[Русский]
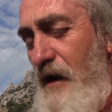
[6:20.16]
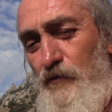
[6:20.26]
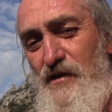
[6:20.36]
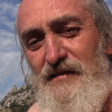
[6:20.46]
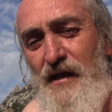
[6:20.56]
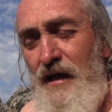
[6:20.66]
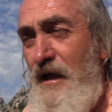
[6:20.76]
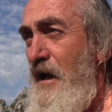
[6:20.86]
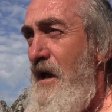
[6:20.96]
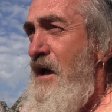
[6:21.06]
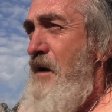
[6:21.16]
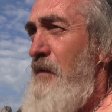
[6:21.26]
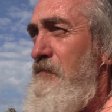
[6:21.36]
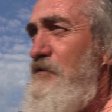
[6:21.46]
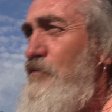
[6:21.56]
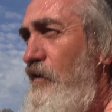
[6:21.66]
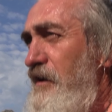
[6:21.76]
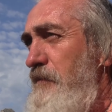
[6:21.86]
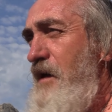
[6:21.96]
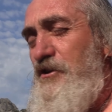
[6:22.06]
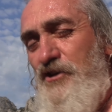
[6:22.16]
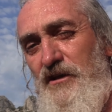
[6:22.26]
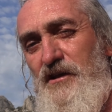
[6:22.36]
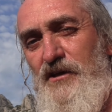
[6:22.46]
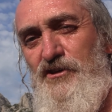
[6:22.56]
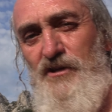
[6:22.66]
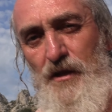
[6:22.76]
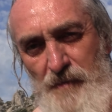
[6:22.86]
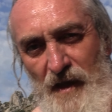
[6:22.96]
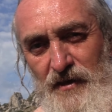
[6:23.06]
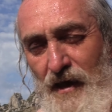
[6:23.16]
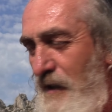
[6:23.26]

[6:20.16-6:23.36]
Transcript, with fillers: как у нас Подмосковье гремячие, где 4-5.